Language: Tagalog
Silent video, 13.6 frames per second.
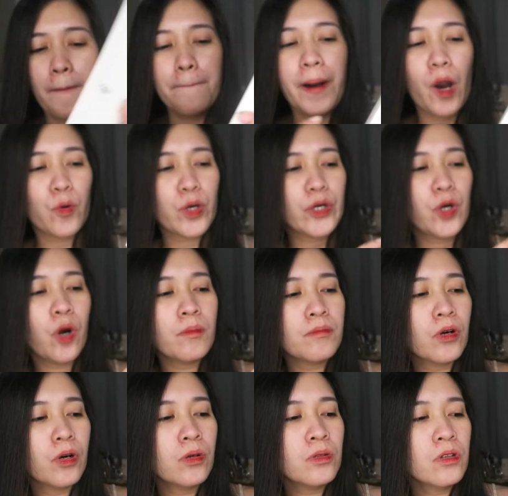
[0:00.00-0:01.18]
Power
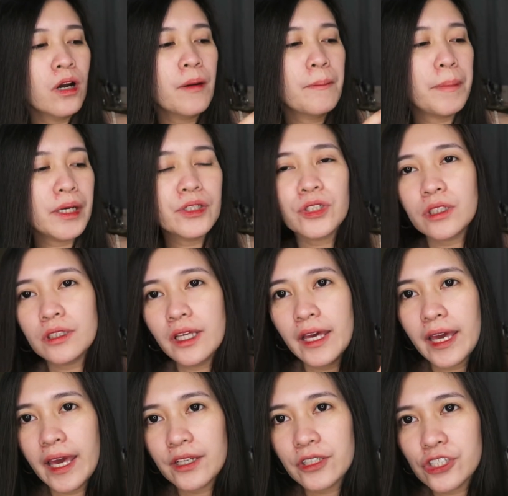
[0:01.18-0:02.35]
Combo, Bundle,
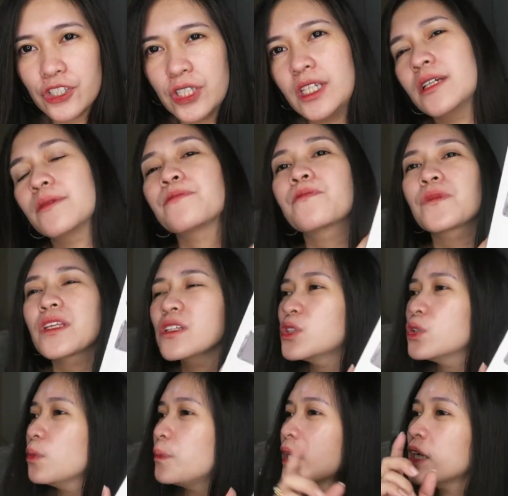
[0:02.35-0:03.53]
Energy.
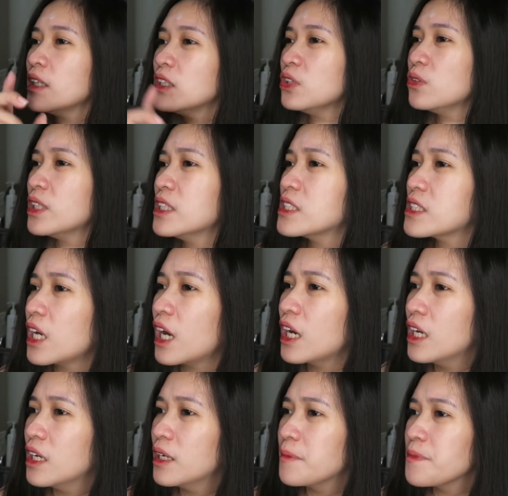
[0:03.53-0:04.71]
So, parang yung isa,
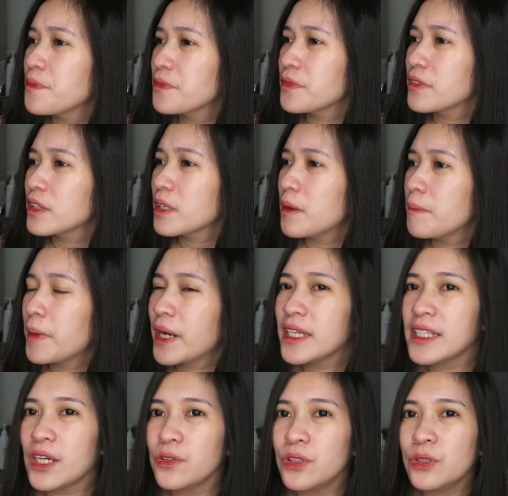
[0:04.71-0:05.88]

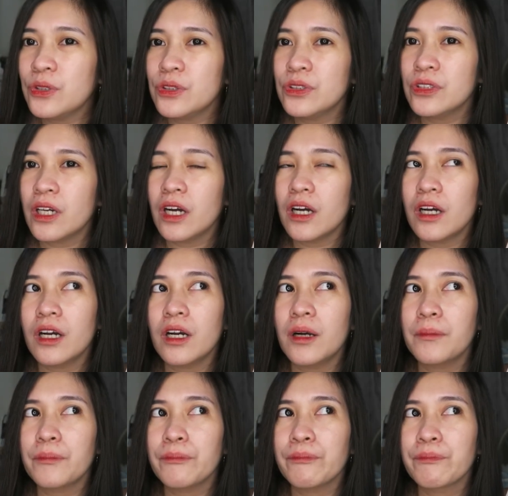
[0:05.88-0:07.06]
may ano yun,
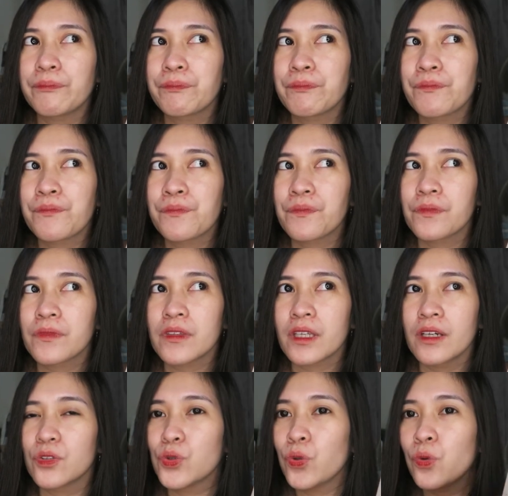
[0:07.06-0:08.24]
um,
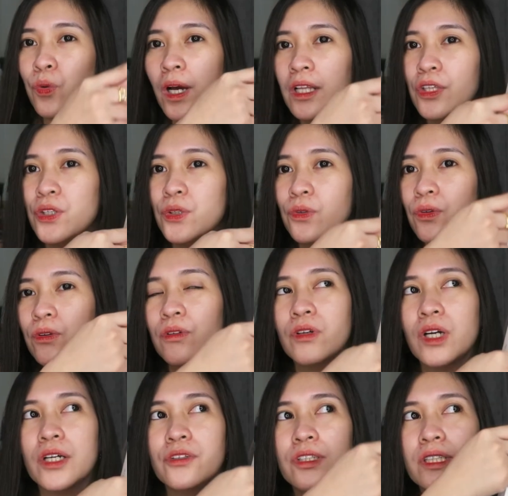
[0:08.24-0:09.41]
dual yung
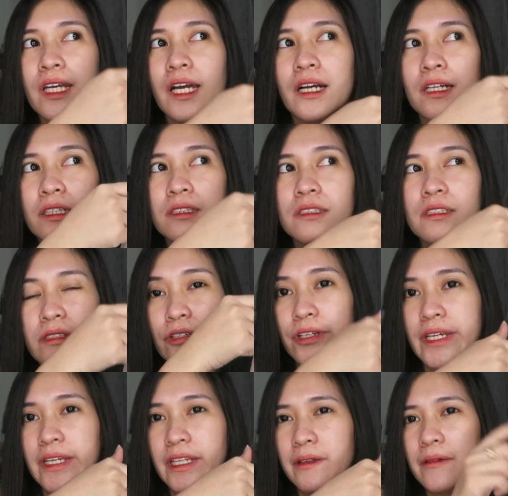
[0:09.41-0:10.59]
ano niya,
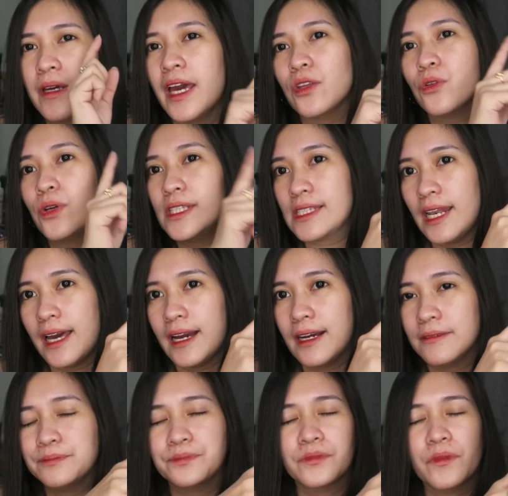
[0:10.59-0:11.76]
screen. Ito isa lang.